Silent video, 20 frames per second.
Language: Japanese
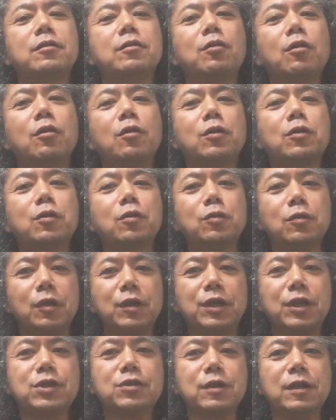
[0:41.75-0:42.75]
とほとんど
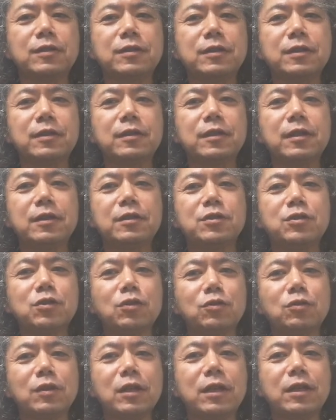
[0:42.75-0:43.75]
一緒です。
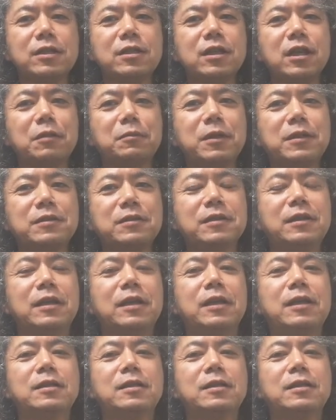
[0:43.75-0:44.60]
ちょっとだけ違います。